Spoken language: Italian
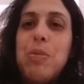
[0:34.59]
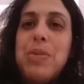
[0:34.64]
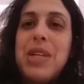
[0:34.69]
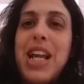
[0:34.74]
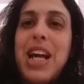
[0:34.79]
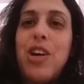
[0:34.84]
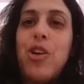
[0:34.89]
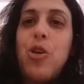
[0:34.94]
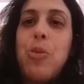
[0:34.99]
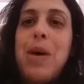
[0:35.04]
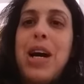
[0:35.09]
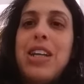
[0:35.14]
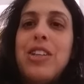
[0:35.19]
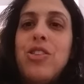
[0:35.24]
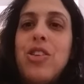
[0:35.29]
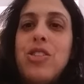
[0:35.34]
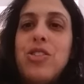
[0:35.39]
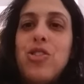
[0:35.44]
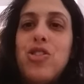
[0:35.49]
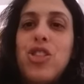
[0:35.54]
Mi
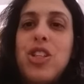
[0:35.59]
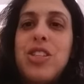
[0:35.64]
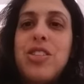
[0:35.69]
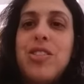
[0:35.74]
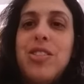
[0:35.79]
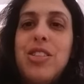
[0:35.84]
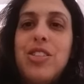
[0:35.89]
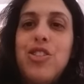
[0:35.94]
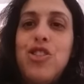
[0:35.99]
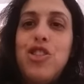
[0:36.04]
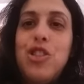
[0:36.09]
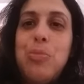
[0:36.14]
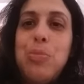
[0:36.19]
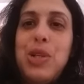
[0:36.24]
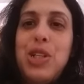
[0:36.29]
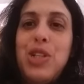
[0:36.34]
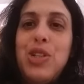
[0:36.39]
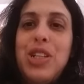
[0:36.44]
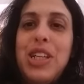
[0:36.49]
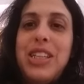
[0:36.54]
raccomando, Associazione
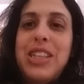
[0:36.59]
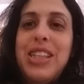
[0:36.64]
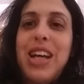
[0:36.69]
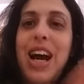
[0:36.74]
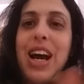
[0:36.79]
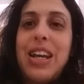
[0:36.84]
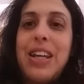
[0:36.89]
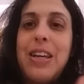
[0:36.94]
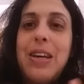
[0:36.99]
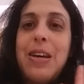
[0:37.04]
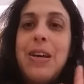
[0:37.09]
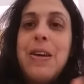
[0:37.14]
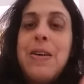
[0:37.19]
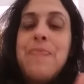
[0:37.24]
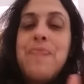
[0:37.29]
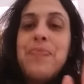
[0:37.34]
Discipline Orientali.